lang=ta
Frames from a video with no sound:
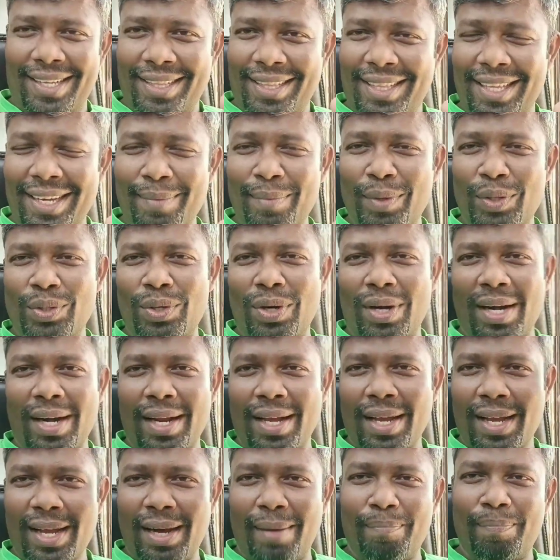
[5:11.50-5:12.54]
திரும்ப
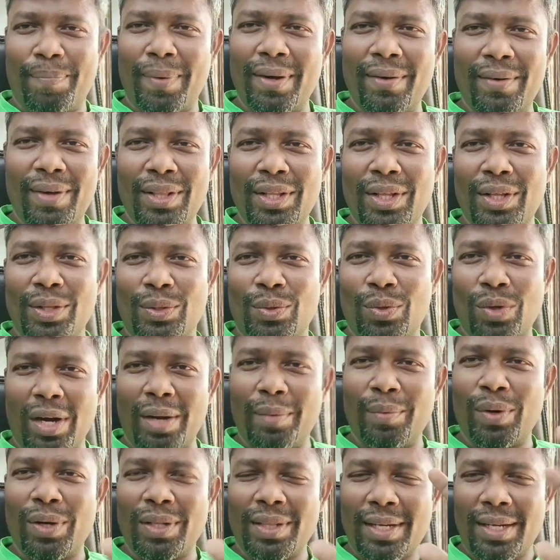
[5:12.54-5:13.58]
சொல்கிறேன் கப்பல் வந்து
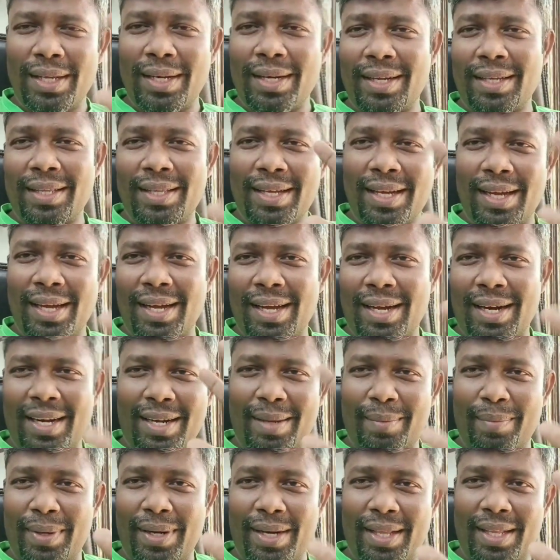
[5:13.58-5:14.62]
துறைமுகத்தில் இருக்கிறதுக்காக
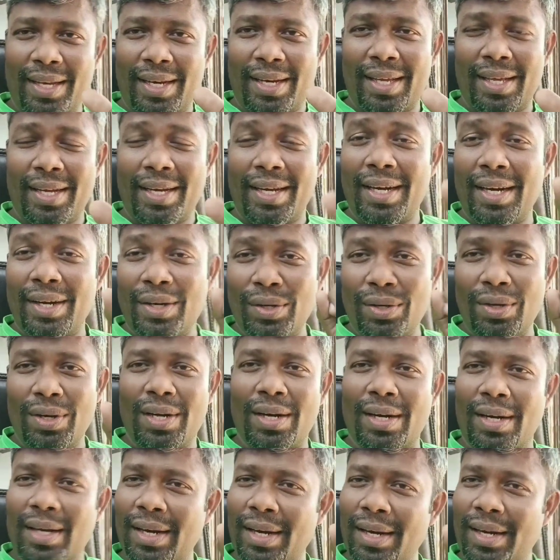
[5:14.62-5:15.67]
கட்டப்பட்டதில்லை
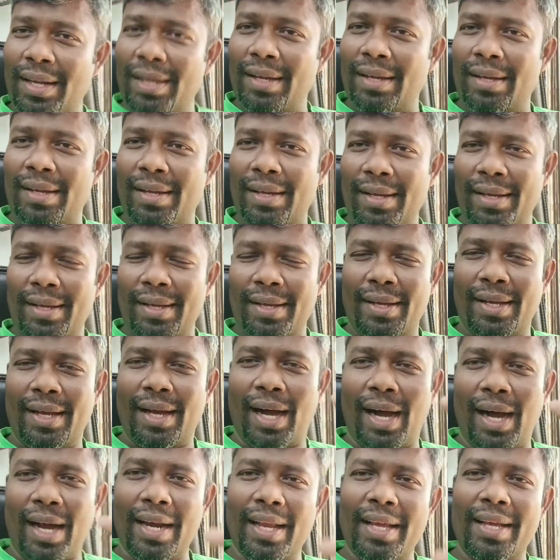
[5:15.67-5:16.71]
நடுக்கடலில்
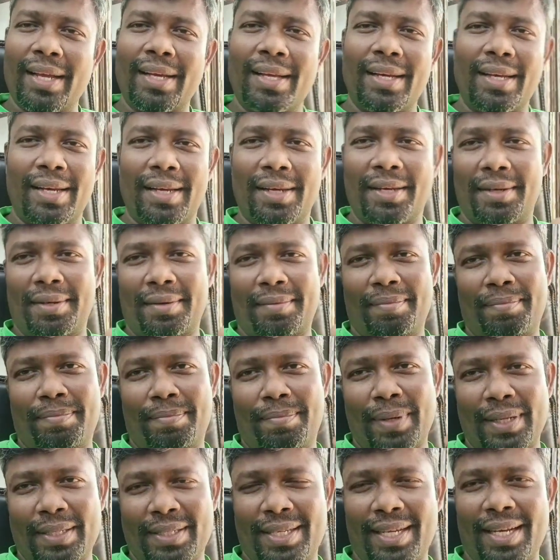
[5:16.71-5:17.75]
அலைகள்
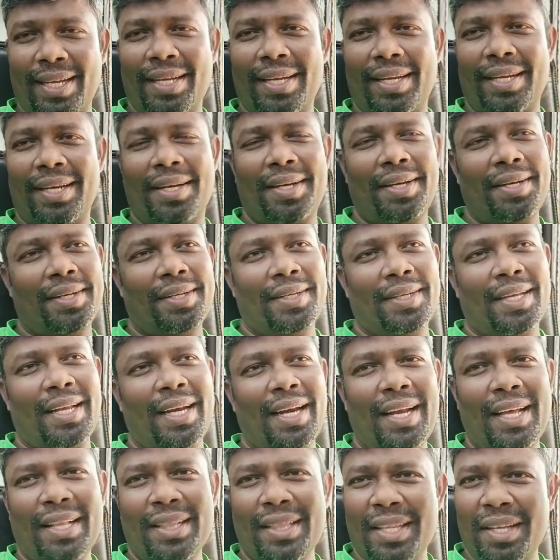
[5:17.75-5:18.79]
பிரச்சனைகள்
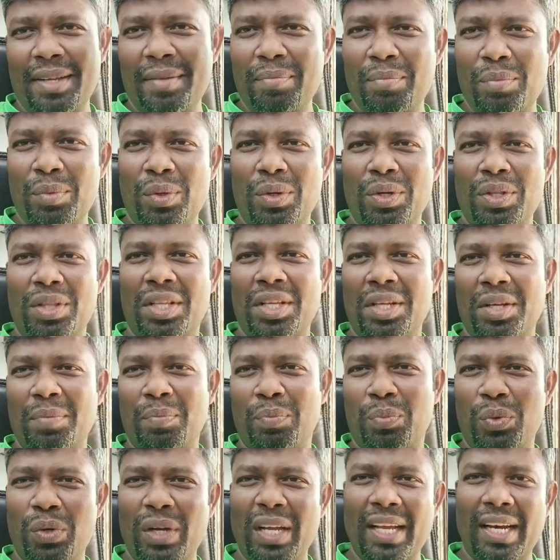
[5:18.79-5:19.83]
எல்லாத்தையும் மோதி
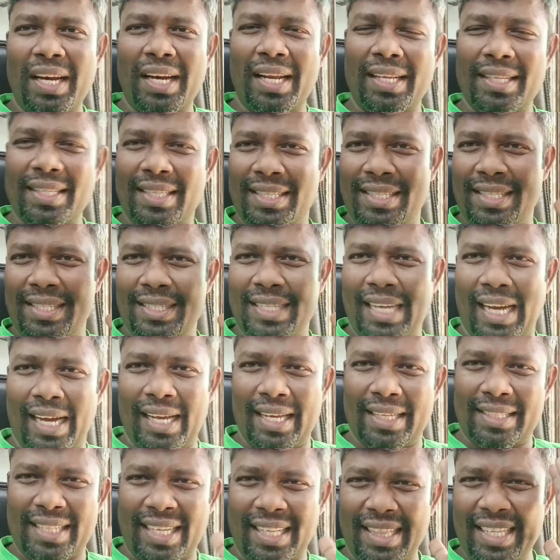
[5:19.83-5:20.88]
புயல்லாம் சா
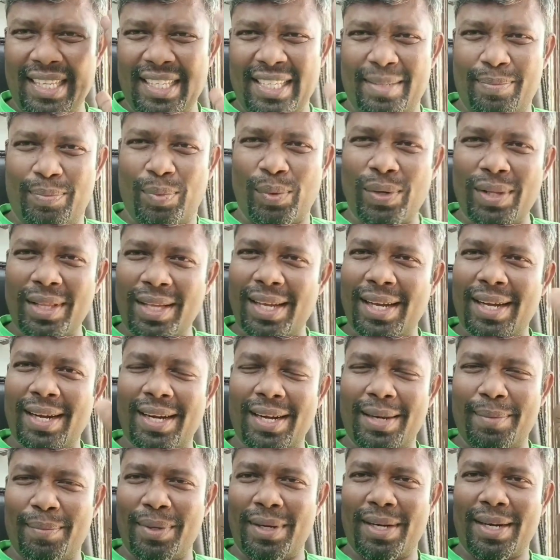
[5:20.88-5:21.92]
சந்தித்து போகிறதுக்காக
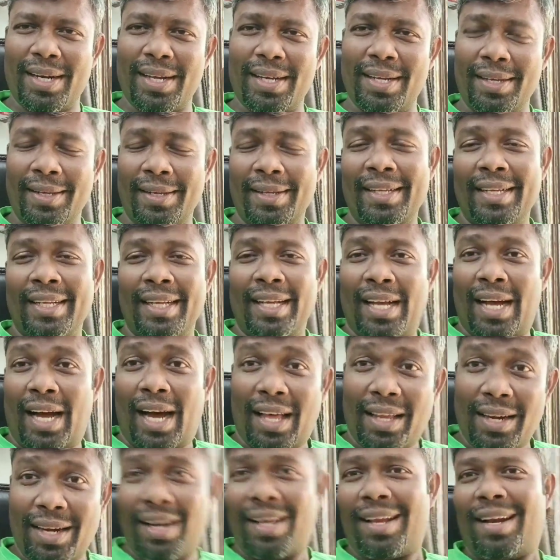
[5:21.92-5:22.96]
கட்டப்பட்டிருக்கு
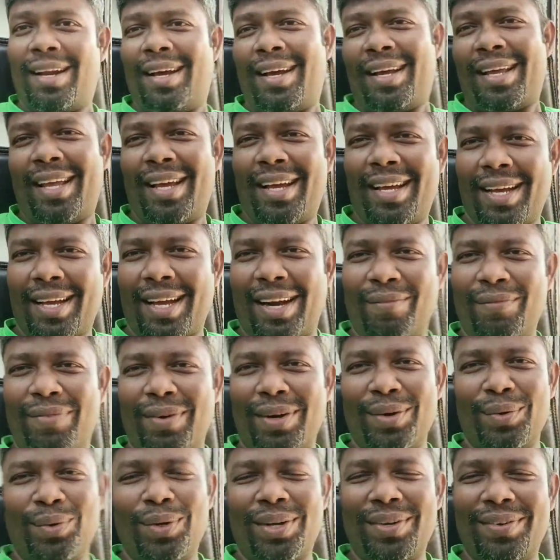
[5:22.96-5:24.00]
அதனால் நான் ஏன்
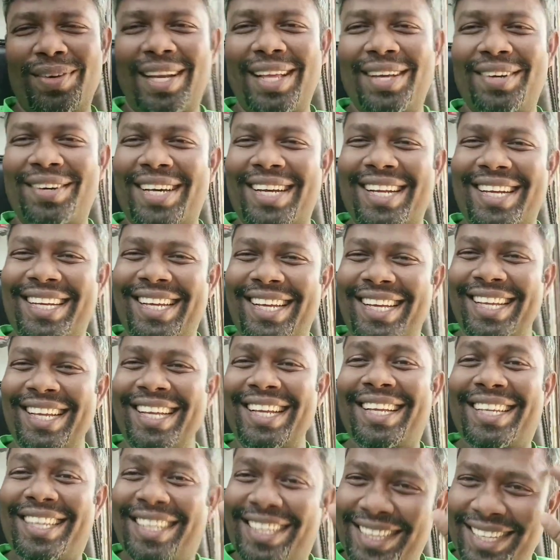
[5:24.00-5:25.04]
கம்ஃபர்ட்டை விட்டு வெளியே வரேன்
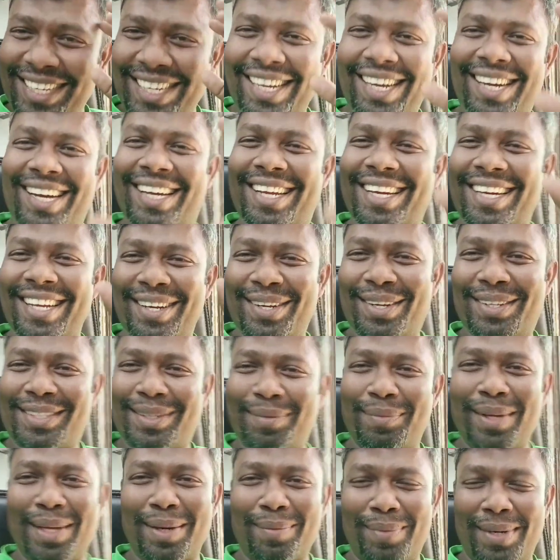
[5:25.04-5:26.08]
இதுக்காக நான்
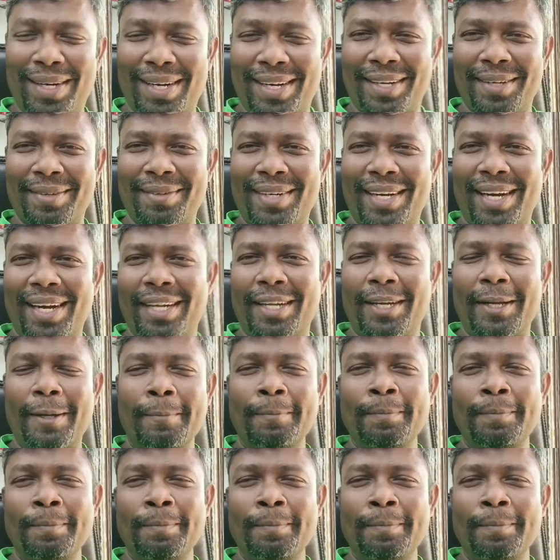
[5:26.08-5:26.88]
செமினார் பண்ணுறேன் ரைட்